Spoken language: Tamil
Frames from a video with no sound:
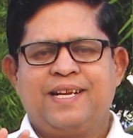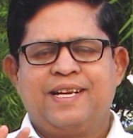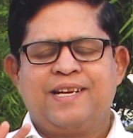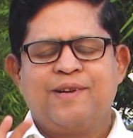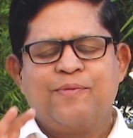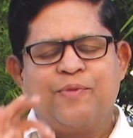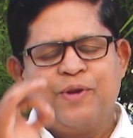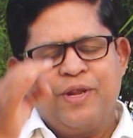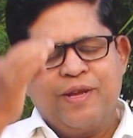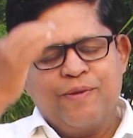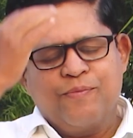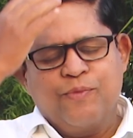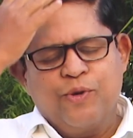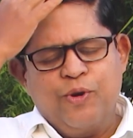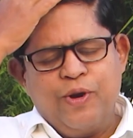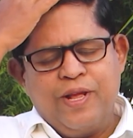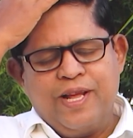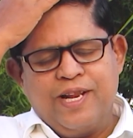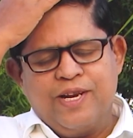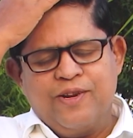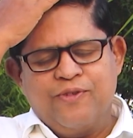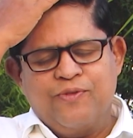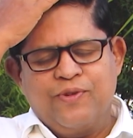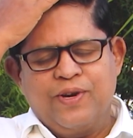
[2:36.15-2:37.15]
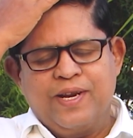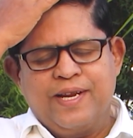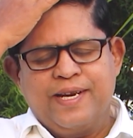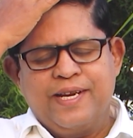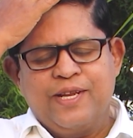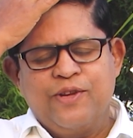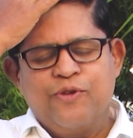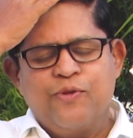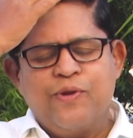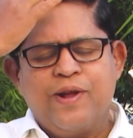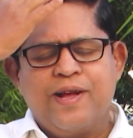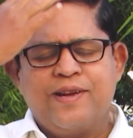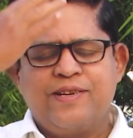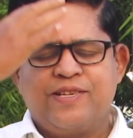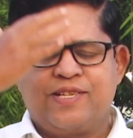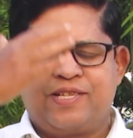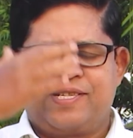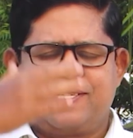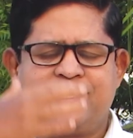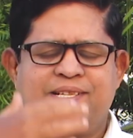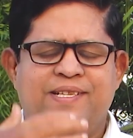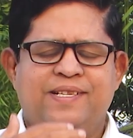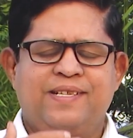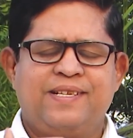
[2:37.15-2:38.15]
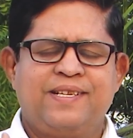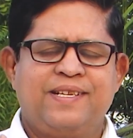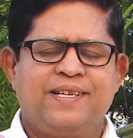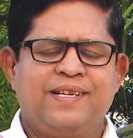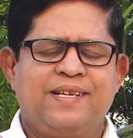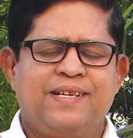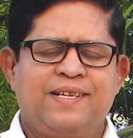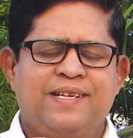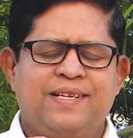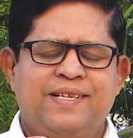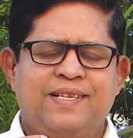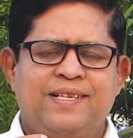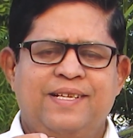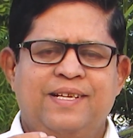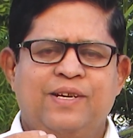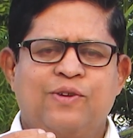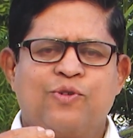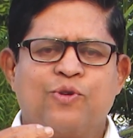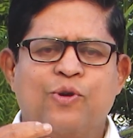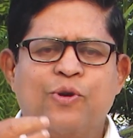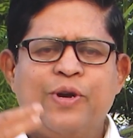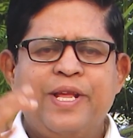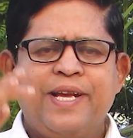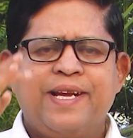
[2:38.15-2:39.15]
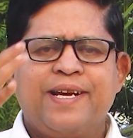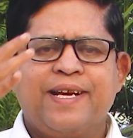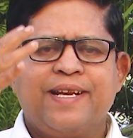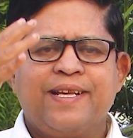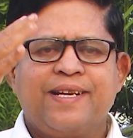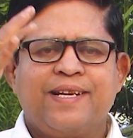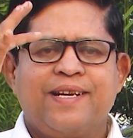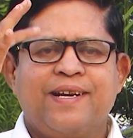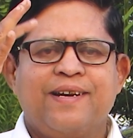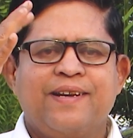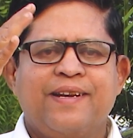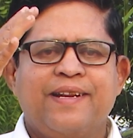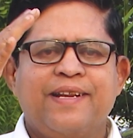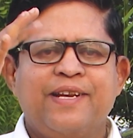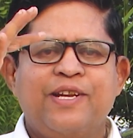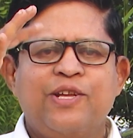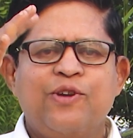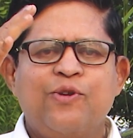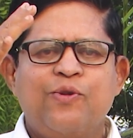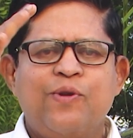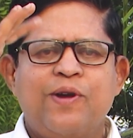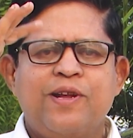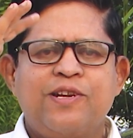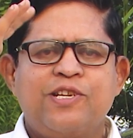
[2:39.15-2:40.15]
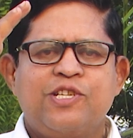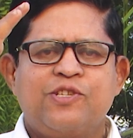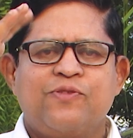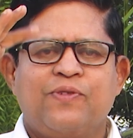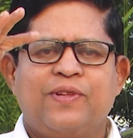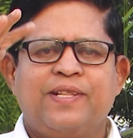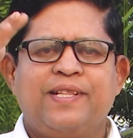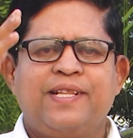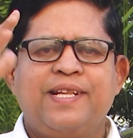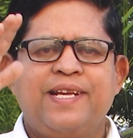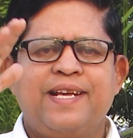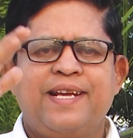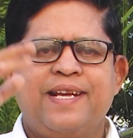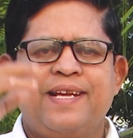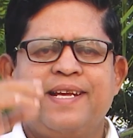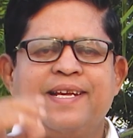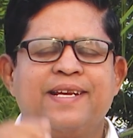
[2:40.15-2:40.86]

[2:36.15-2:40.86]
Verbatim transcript: நம்முடைய மூளையில் உள்ள நியூரான்ஸ் கோடிக்கணக்கான நியூரான்ஸ் வந்து